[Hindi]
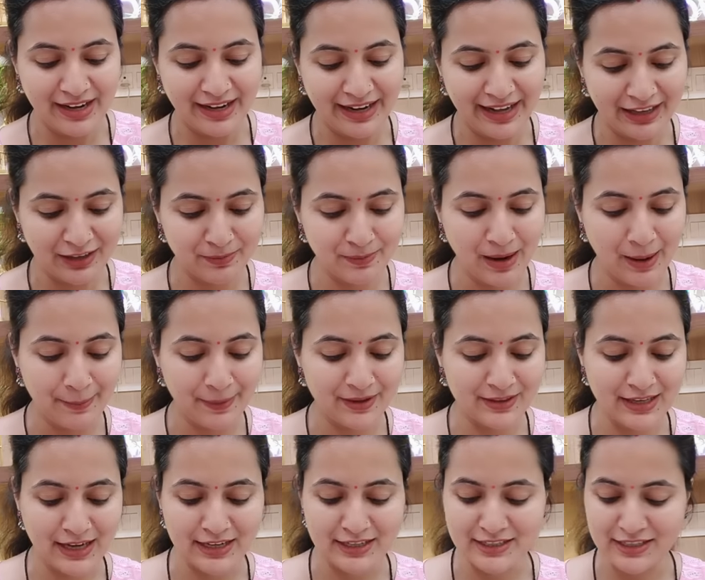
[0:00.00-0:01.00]
नेक्स्ट मैं आपके
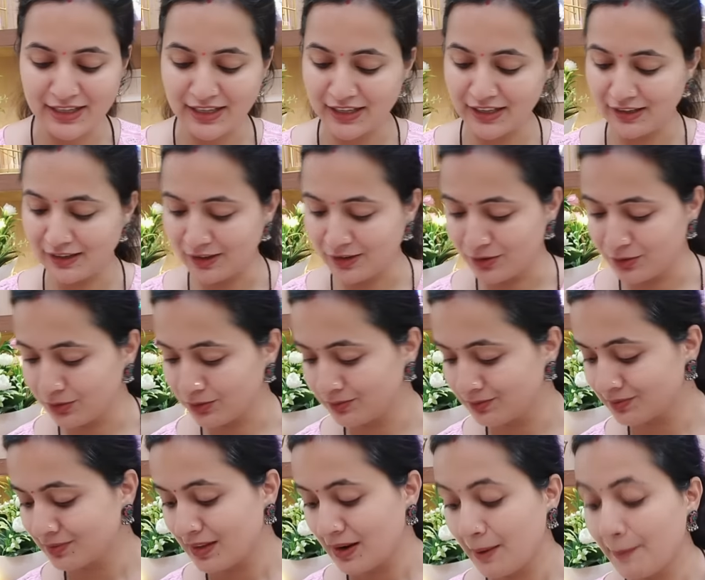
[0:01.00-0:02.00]
साथ शेयर कर रही हूँ
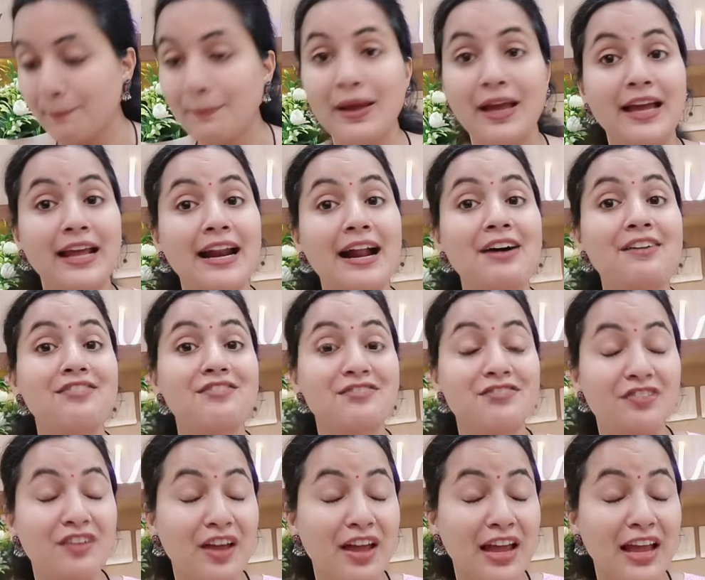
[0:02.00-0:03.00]
मेरा
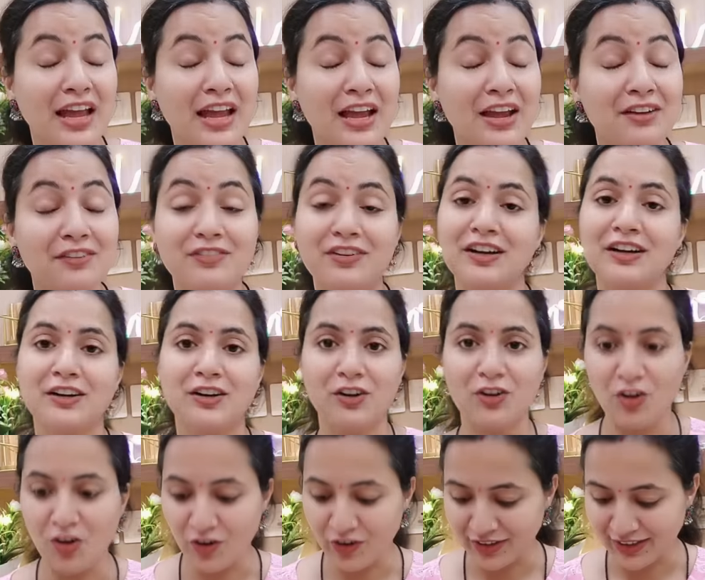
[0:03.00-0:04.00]
फेवरेट
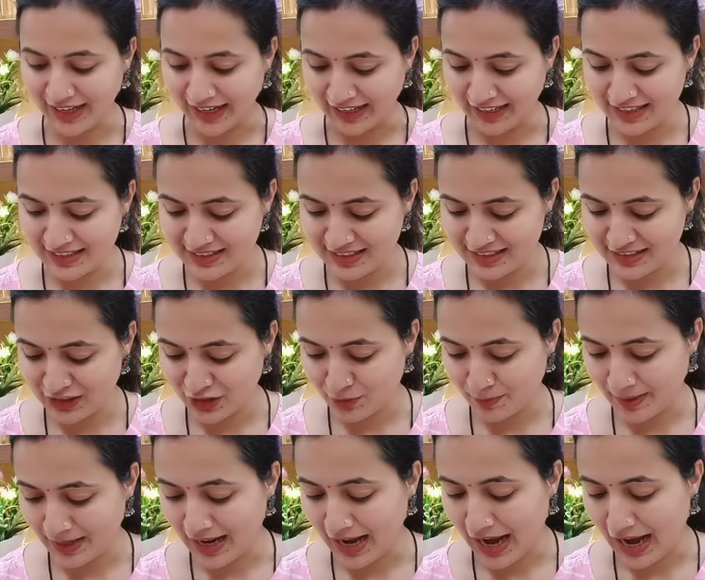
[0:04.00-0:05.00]
लॉन्ग नेकलेस इसे तो
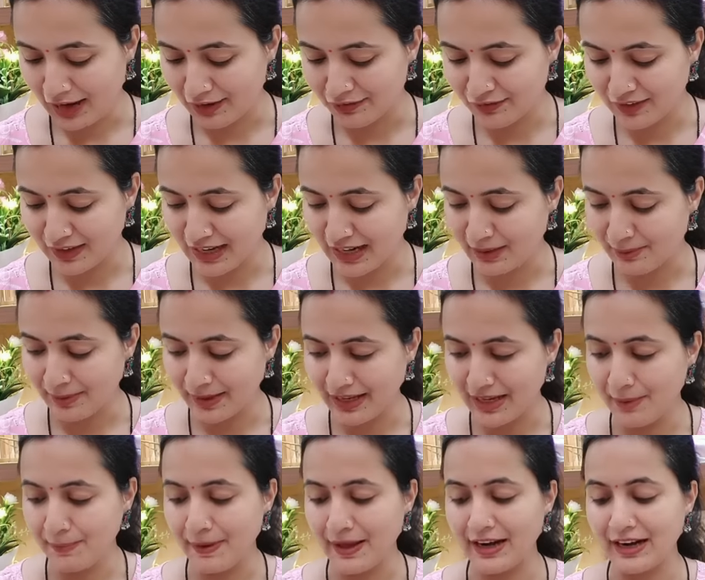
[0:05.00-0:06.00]
मैंने हाल फिलहाल में
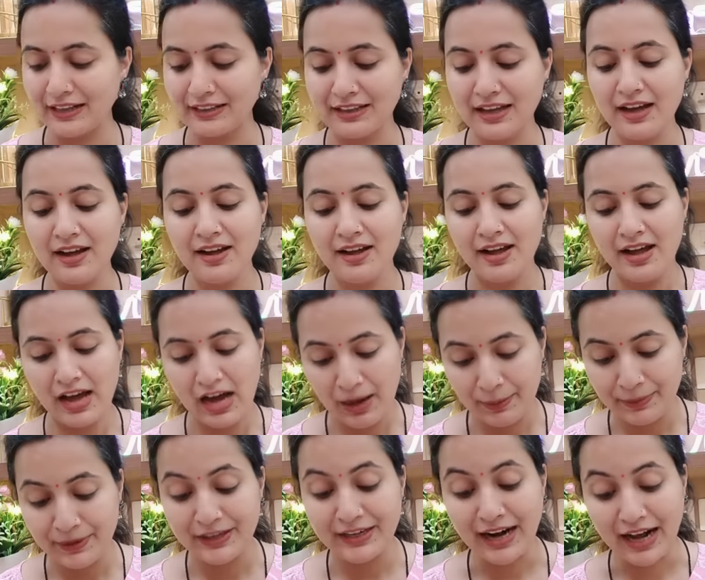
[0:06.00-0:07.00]
ही पहना था
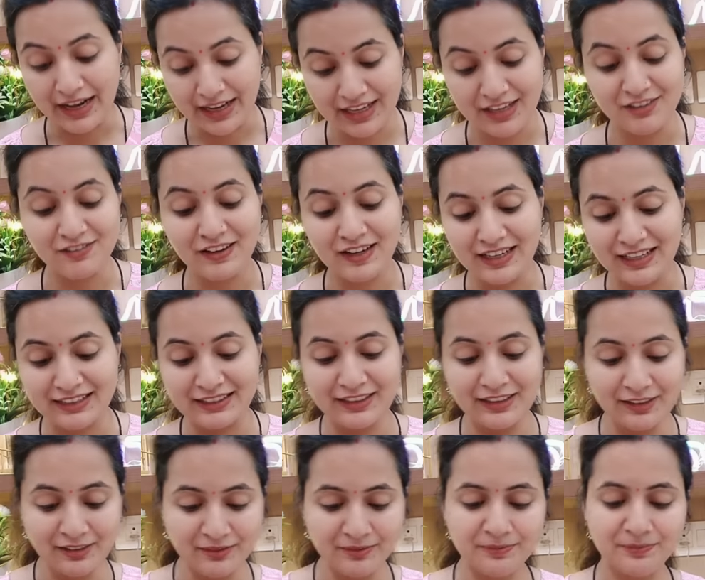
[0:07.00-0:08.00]
अभी राखी वाले
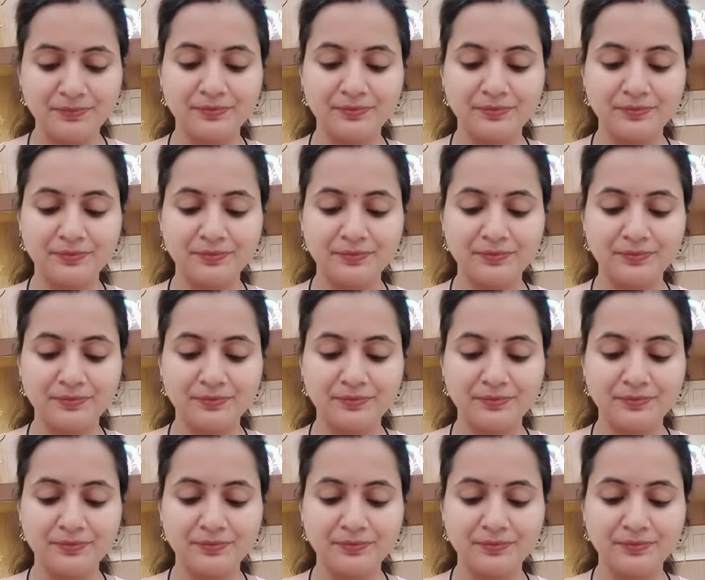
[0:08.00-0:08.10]
दिन